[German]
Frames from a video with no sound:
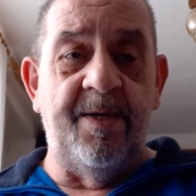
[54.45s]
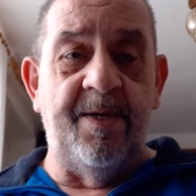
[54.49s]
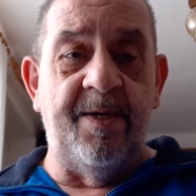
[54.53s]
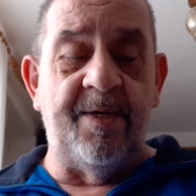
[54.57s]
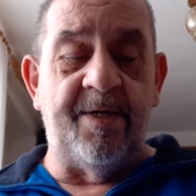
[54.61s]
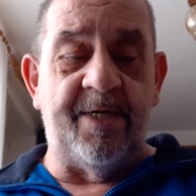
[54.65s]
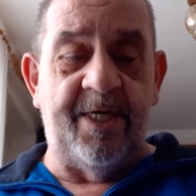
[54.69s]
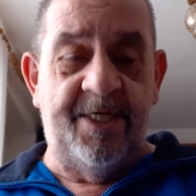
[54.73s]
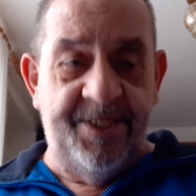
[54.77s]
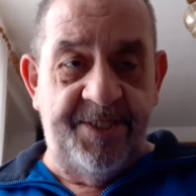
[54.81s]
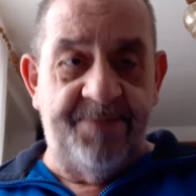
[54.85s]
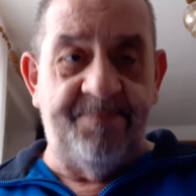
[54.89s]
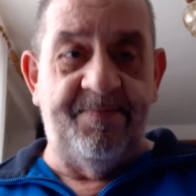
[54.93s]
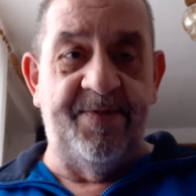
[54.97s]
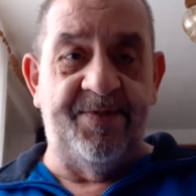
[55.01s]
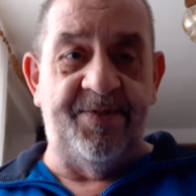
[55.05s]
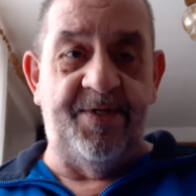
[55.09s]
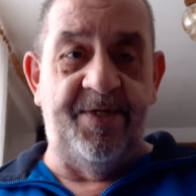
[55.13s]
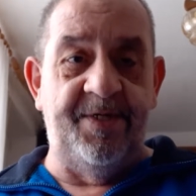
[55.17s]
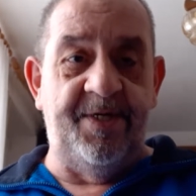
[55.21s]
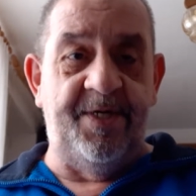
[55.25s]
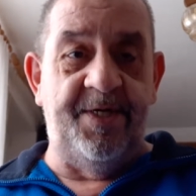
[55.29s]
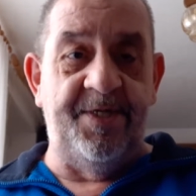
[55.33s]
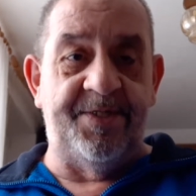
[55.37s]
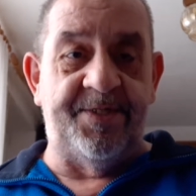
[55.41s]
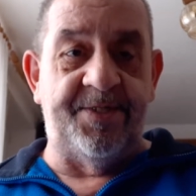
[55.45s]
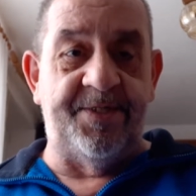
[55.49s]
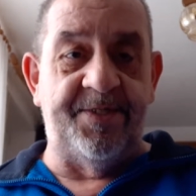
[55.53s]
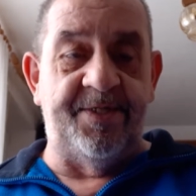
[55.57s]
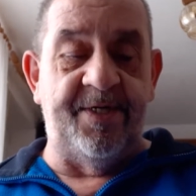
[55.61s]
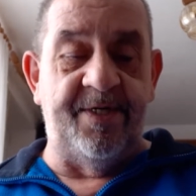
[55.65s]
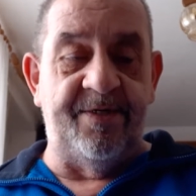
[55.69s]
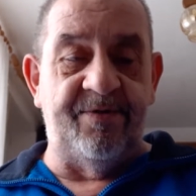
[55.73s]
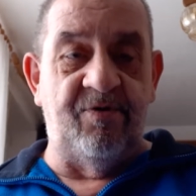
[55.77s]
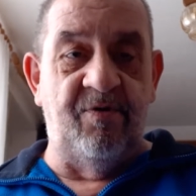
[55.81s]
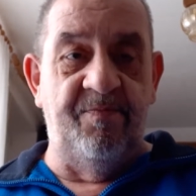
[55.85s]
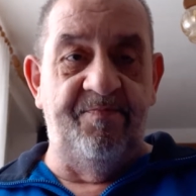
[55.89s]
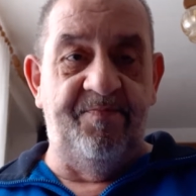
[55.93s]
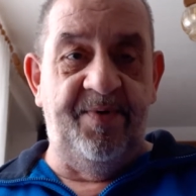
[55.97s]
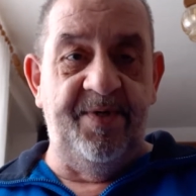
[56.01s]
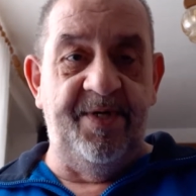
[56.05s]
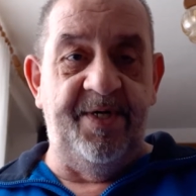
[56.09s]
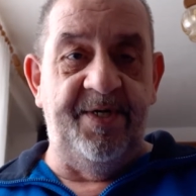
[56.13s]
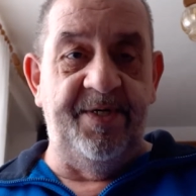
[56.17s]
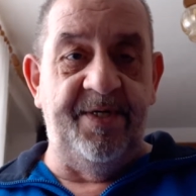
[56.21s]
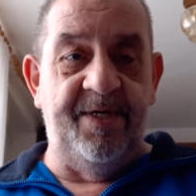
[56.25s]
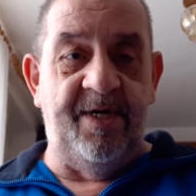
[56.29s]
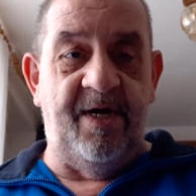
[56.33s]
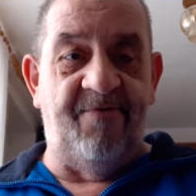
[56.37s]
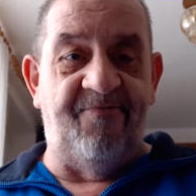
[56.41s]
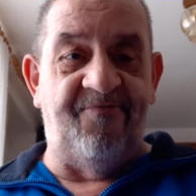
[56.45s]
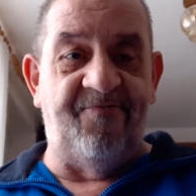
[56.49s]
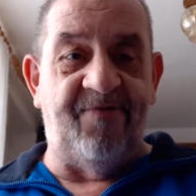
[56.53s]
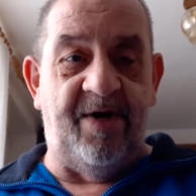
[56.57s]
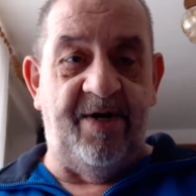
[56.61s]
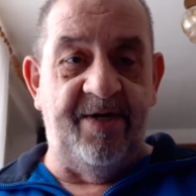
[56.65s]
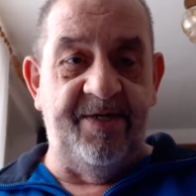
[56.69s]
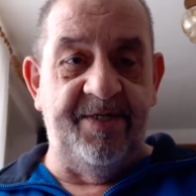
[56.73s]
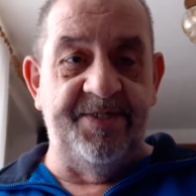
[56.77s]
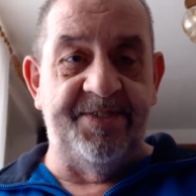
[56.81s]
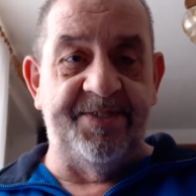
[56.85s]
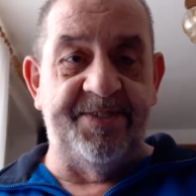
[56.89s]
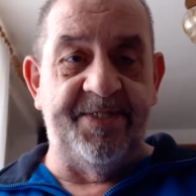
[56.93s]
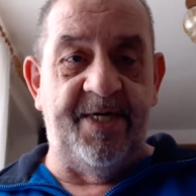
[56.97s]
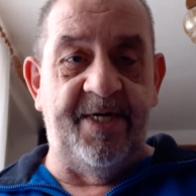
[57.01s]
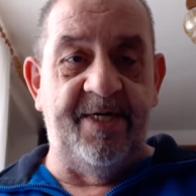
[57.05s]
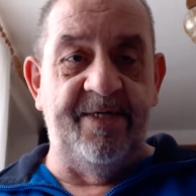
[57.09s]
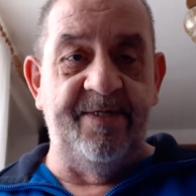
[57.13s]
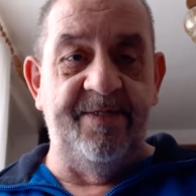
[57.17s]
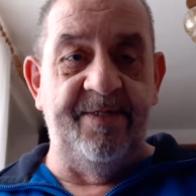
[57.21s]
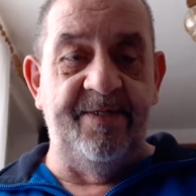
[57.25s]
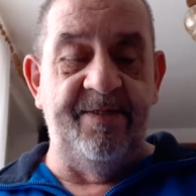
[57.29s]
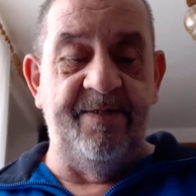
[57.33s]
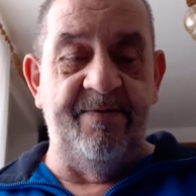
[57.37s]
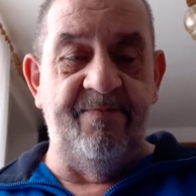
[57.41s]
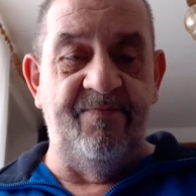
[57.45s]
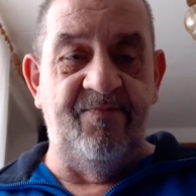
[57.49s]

Ganz besonders der Truppe in Afghanistan,